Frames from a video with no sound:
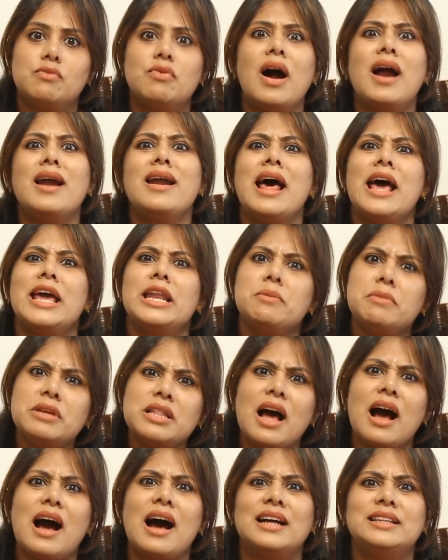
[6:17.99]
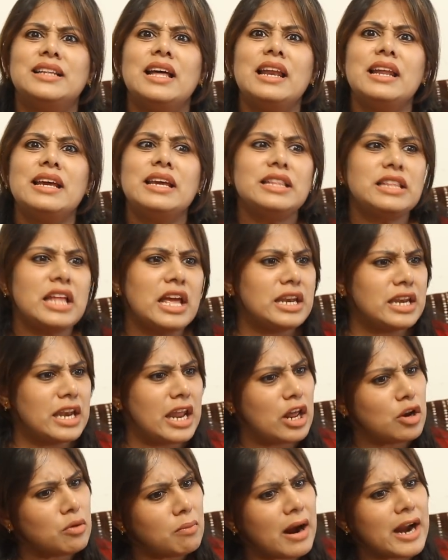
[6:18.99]
వాళ్ళ ఆయన మీద అది అలిగితే
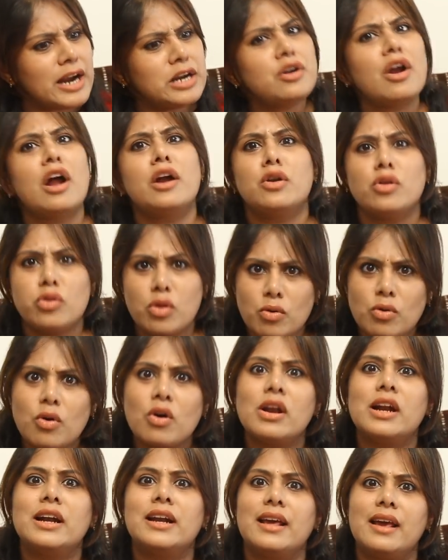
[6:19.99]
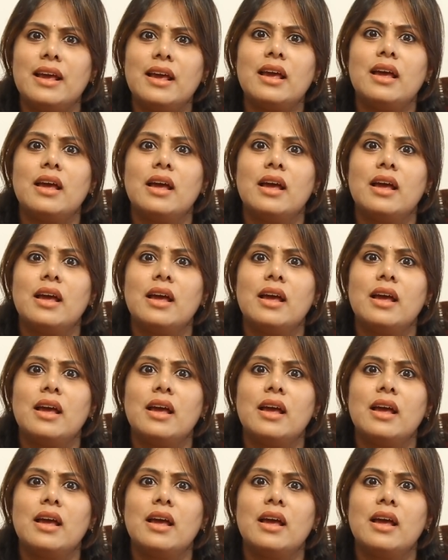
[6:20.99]
నేను మా ఇంట్లో అంట్లు తోకోవాలండి